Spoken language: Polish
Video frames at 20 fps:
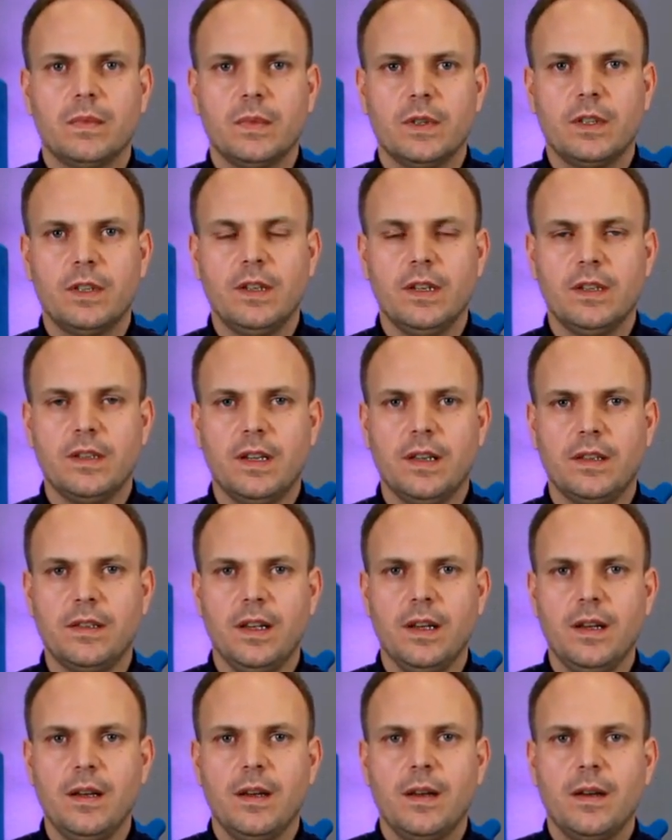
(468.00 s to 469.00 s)

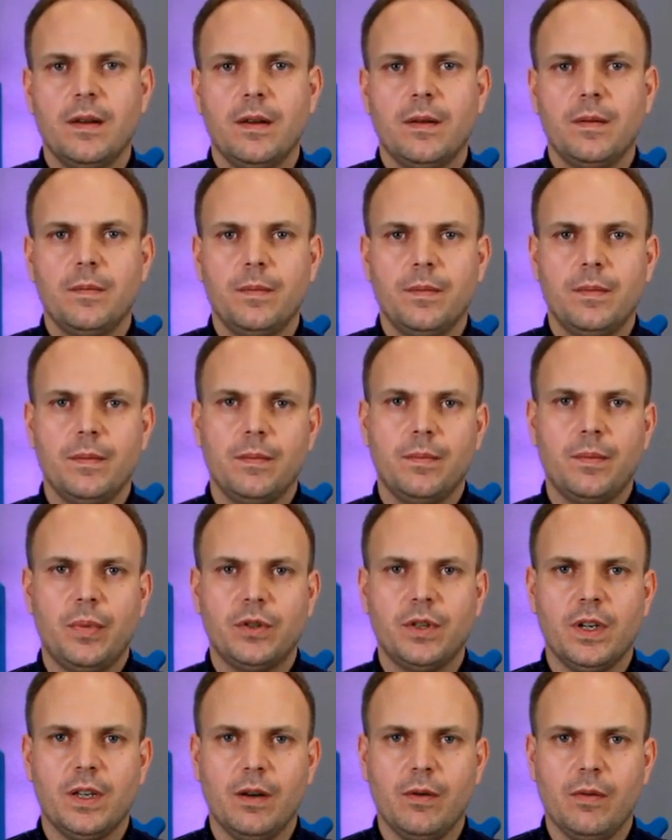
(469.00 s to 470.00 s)
synestezję mm,
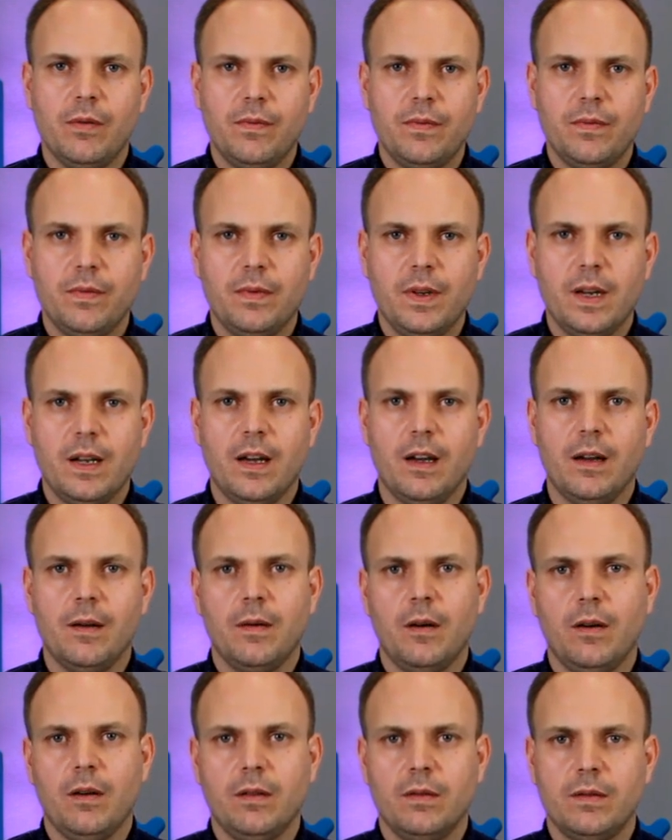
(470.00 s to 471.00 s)
posiadało wiele
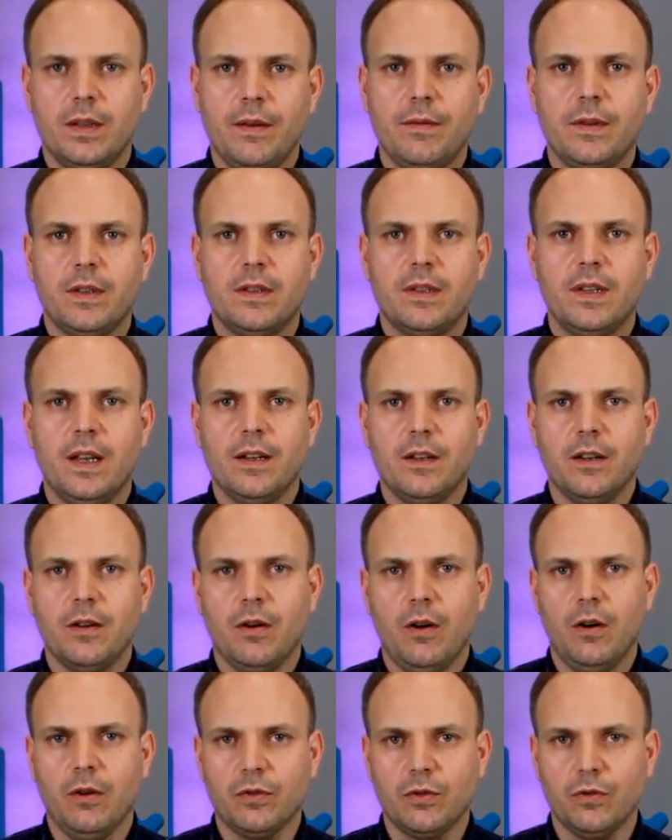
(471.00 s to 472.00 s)
nawet znanych
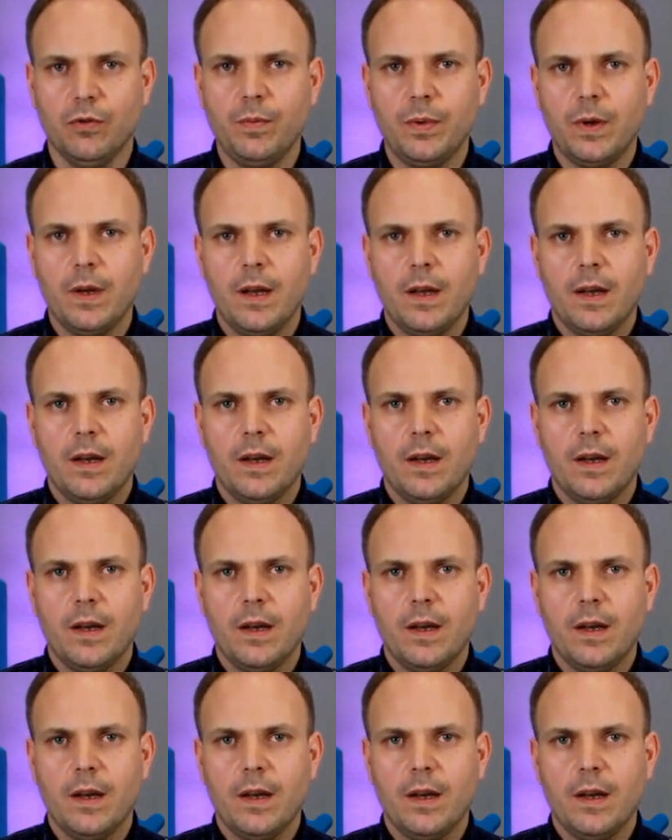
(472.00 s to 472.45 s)
osób.